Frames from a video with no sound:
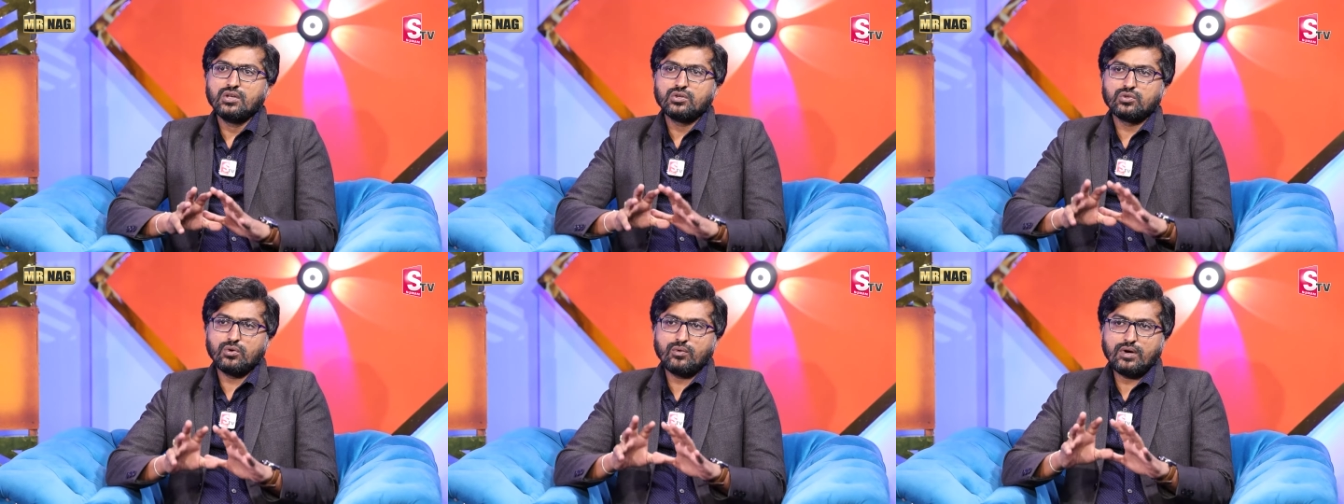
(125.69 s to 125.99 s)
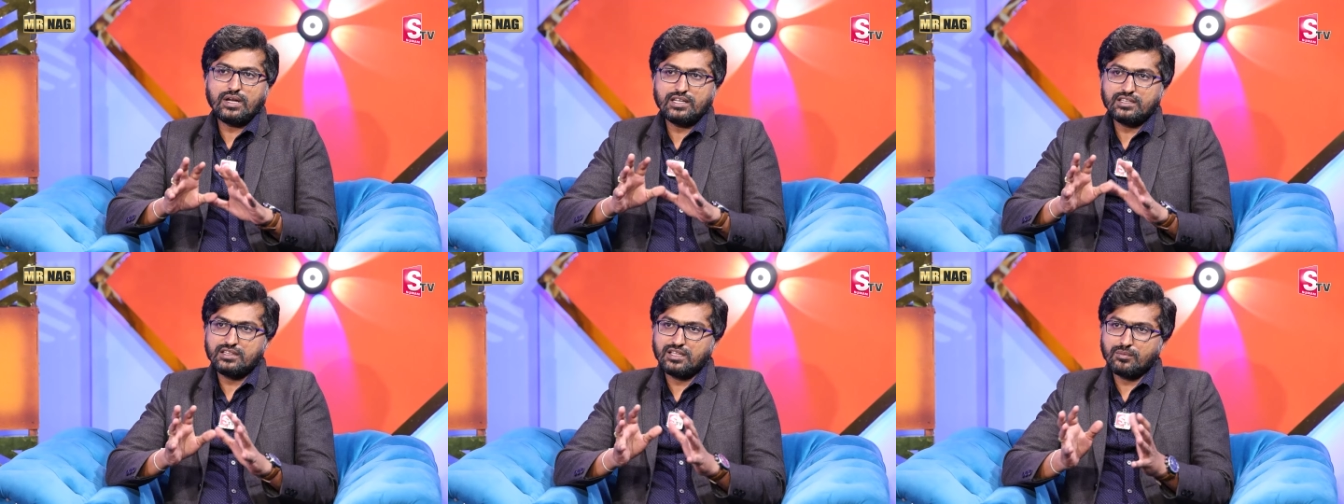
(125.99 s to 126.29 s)
సో
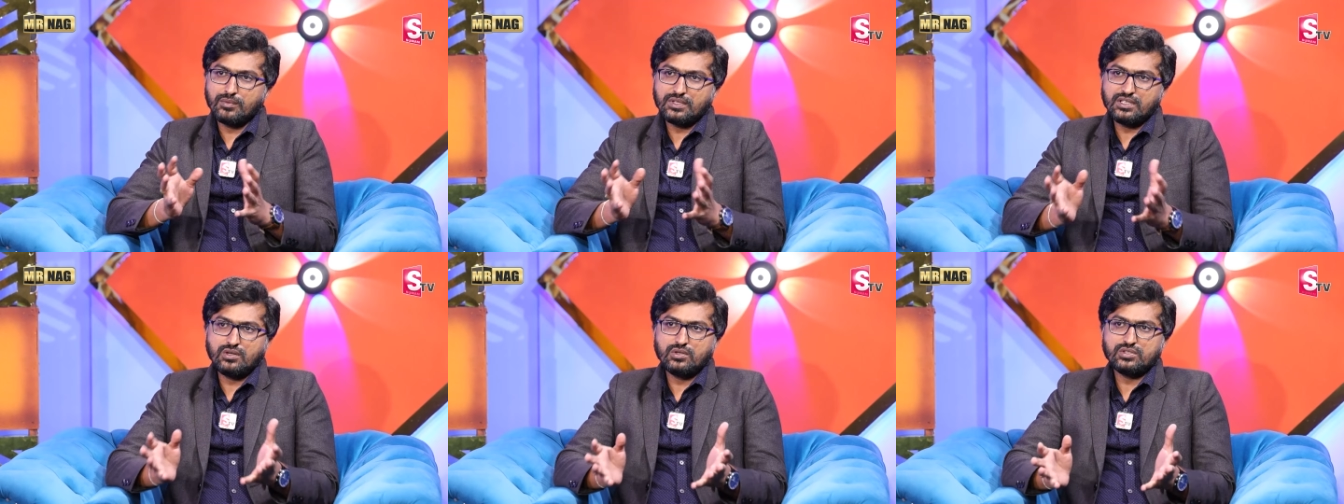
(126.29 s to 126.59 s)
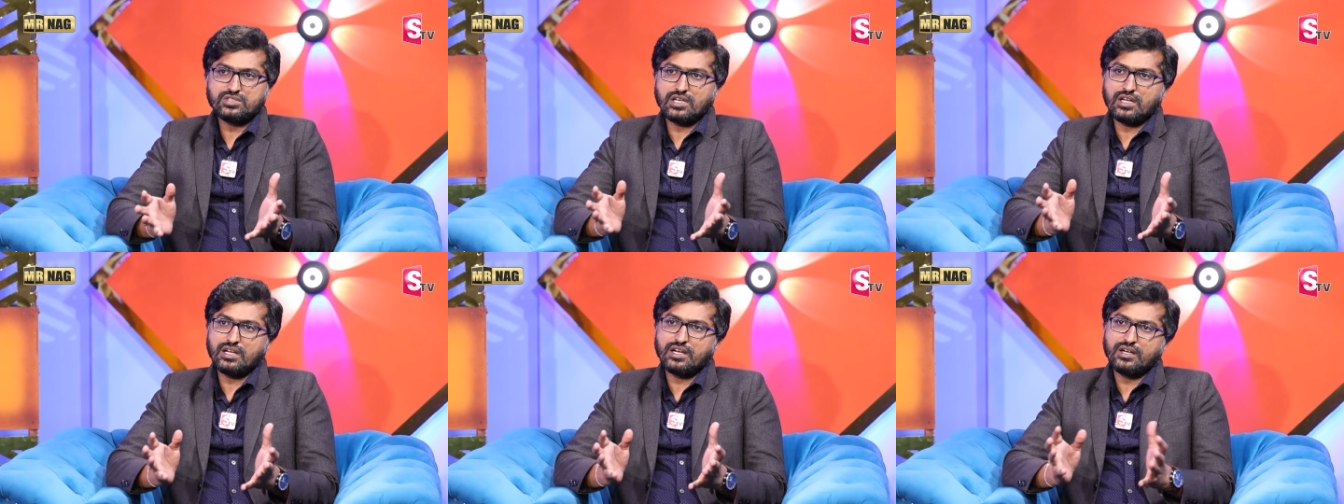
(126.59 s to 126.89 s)
వాళ్ళిద్దరి మధ్యలో
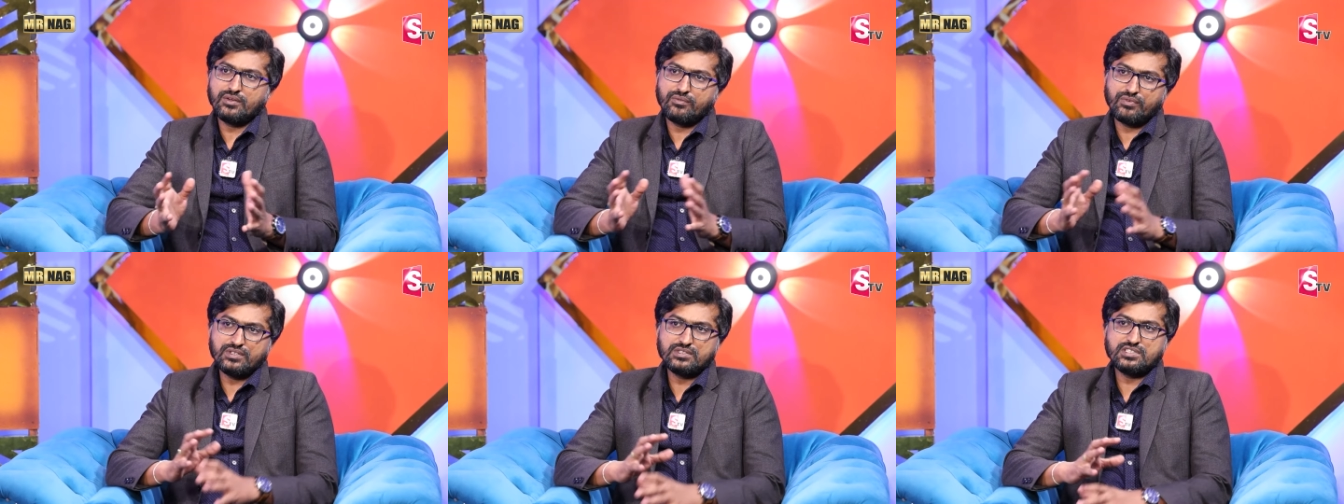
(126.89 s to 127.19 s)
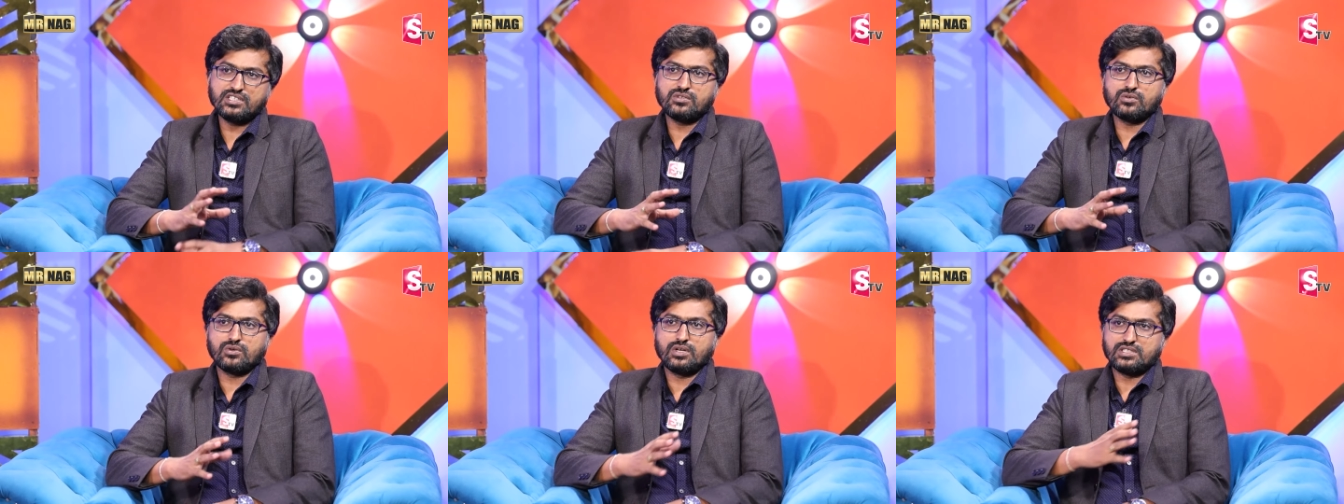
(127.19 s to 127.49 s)
చాలా
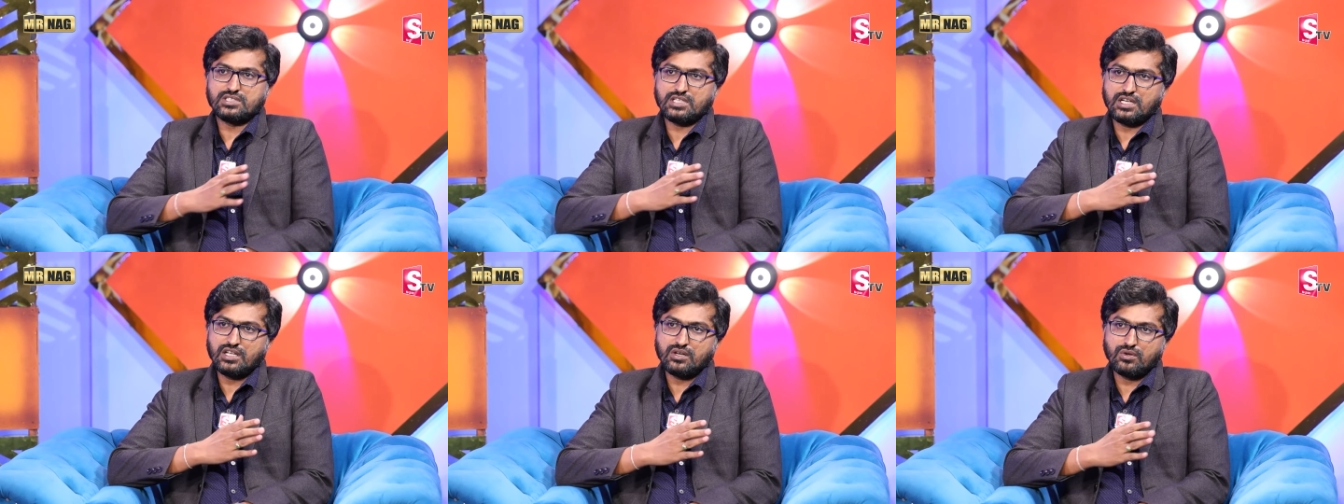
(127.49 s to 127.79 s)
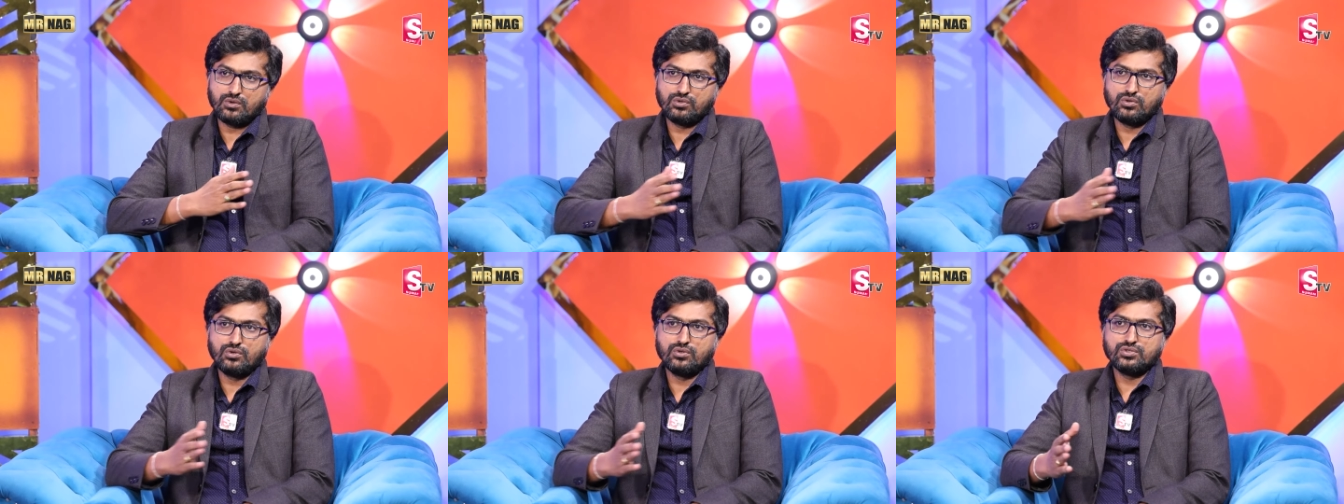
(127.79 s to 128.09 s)
డిఫరెన్సెస్ ఉన్నాయి చాలా
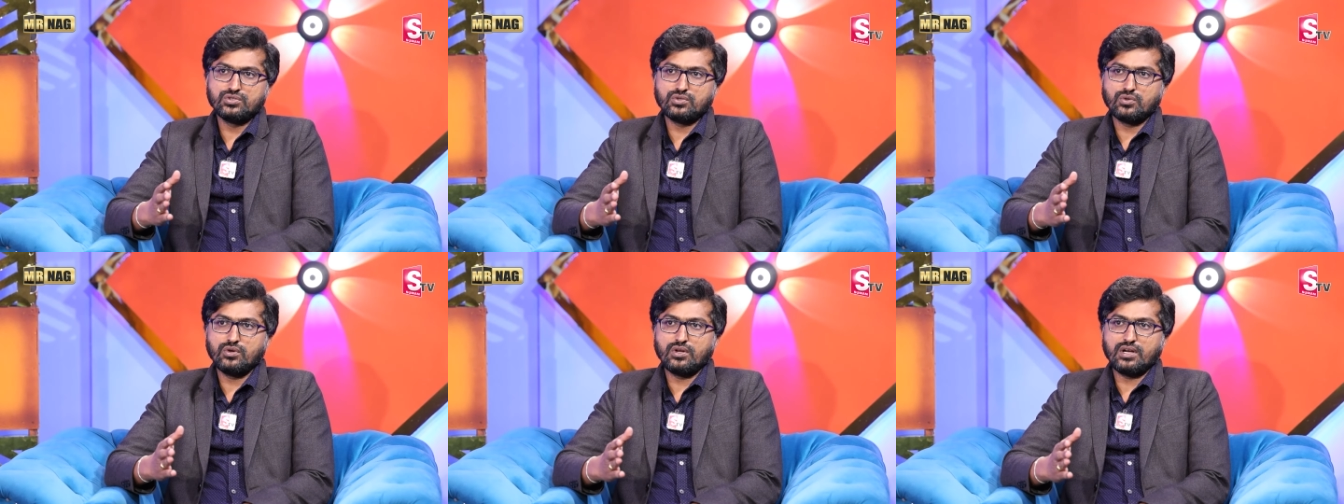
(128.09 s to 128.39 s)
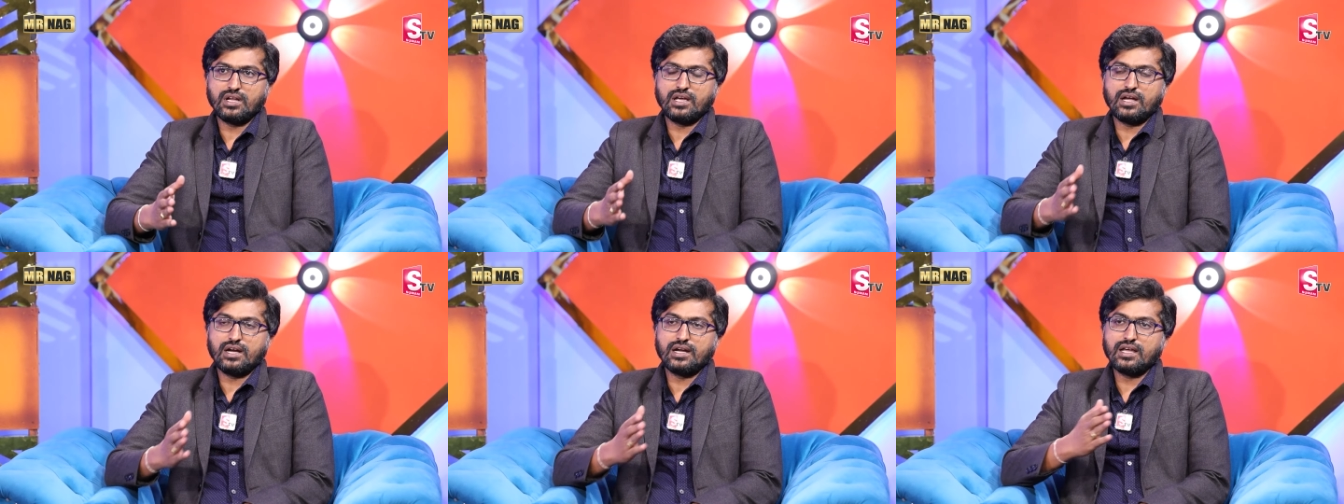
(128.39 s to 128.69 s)
రోజుల నుంచి కూడా
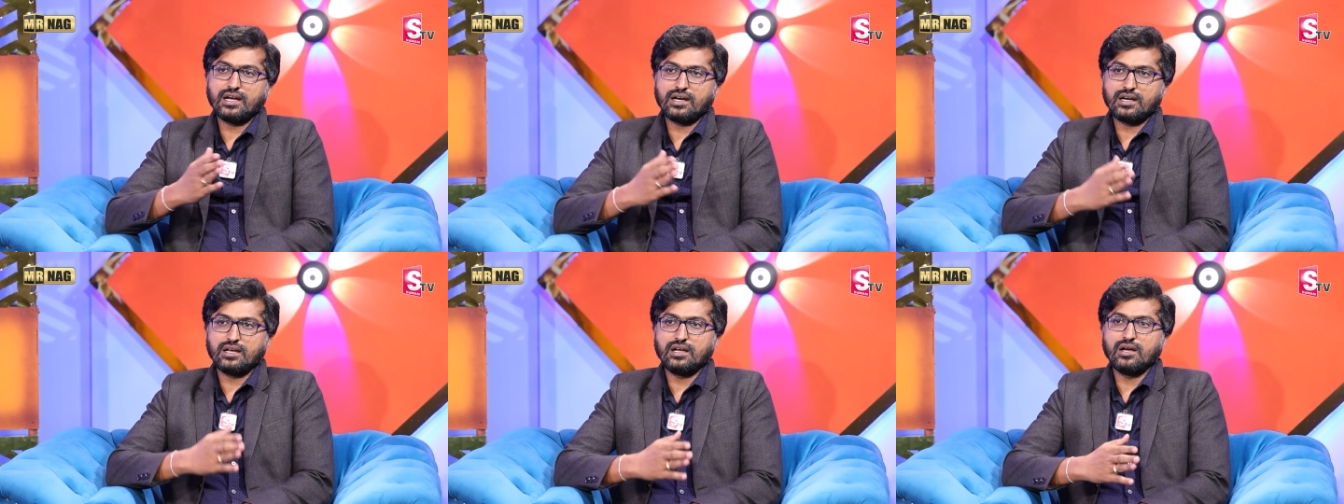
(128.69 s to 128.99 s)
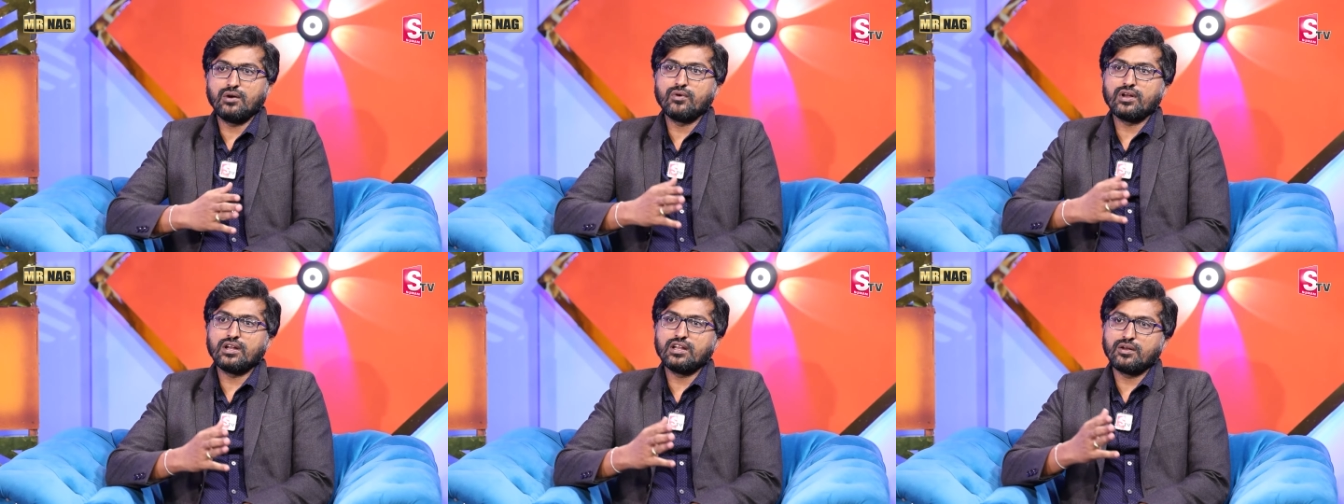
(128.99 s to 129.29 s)
ఉన్నాయి అంటే అక్కడ
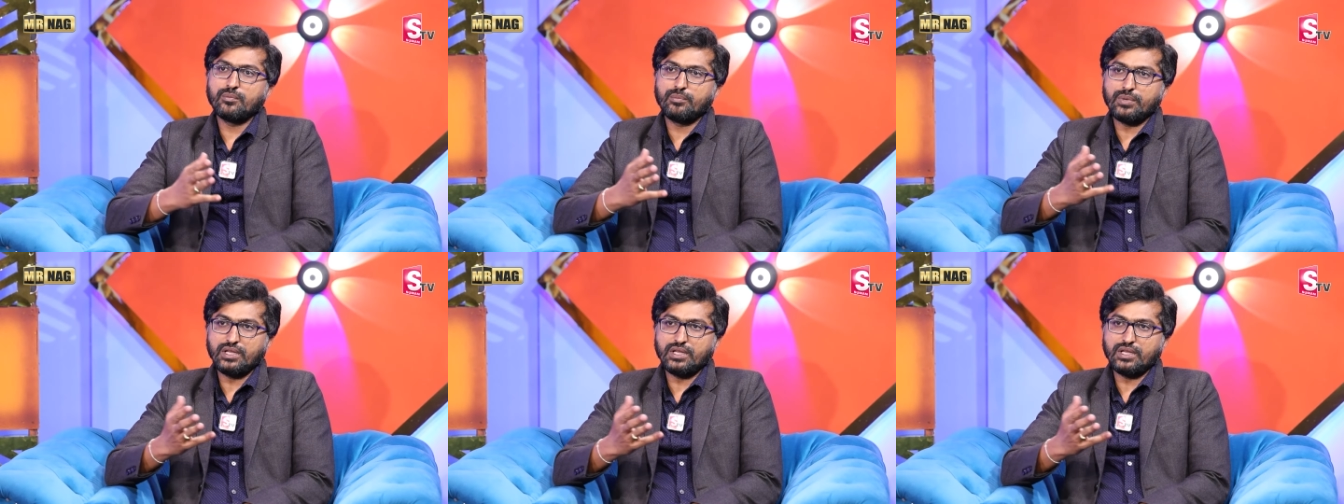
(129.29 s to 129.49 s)
గవర్నర్